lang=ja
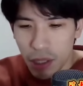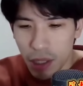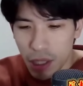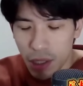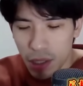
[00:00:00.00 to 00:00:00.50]
い
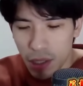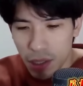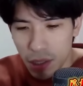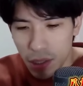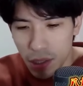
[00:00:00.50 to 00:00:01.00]

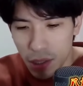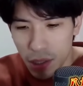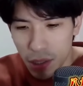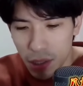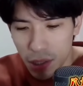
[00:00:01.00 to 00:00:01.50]

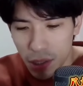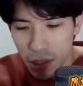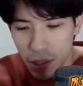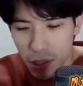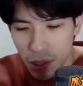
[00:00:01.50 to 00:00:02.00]

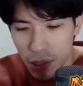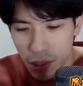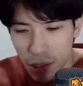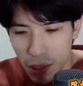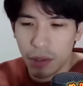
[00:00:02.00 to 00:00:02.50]

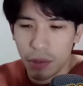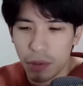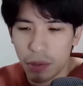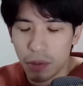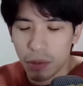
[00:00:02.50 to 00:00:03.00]
やー、結
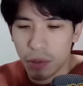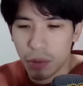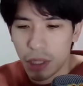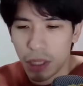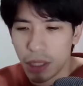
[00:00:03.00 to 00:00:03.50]
局、
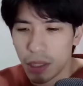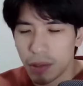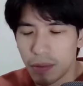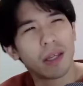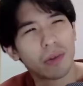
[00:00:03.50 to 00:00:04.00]
特に、
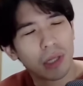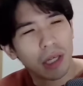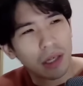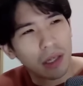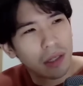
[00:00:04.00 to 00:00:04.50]
えっ、ー、と
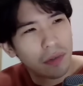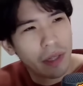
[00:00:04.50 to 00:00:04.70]
ね、